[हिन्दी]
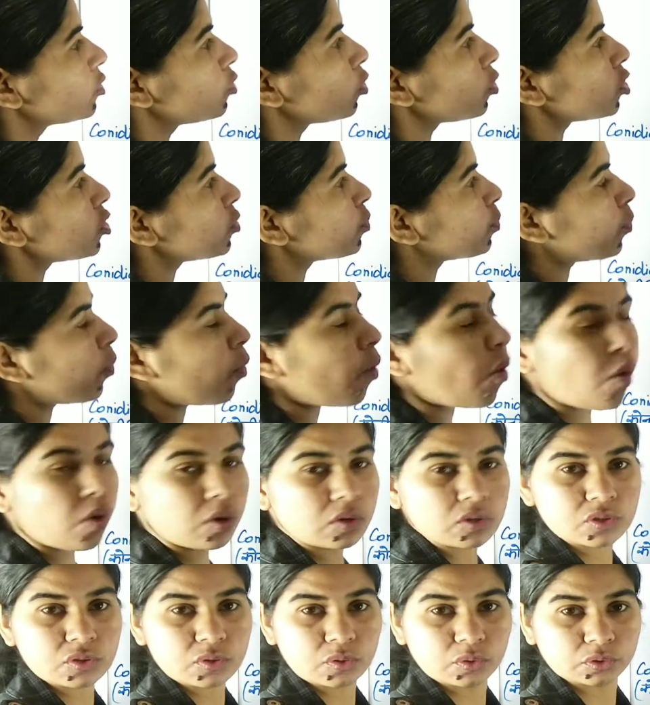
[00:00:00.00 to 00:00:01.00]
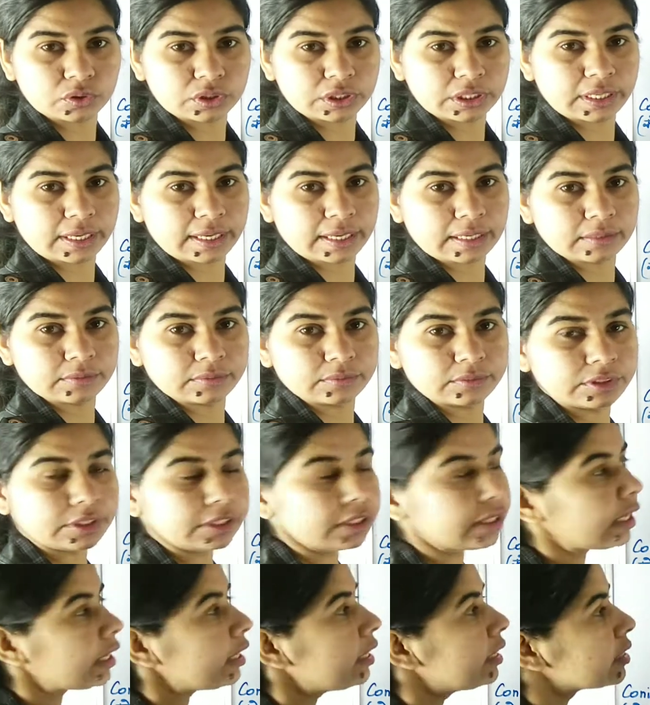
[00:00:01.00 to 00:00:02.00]
जो स्पोर्स होते हैं
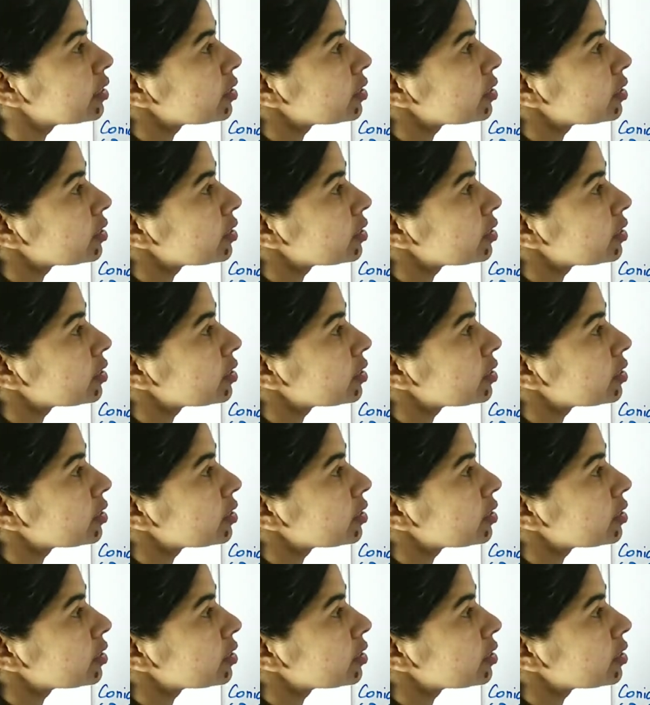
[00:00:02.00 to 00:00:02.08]
ठीक है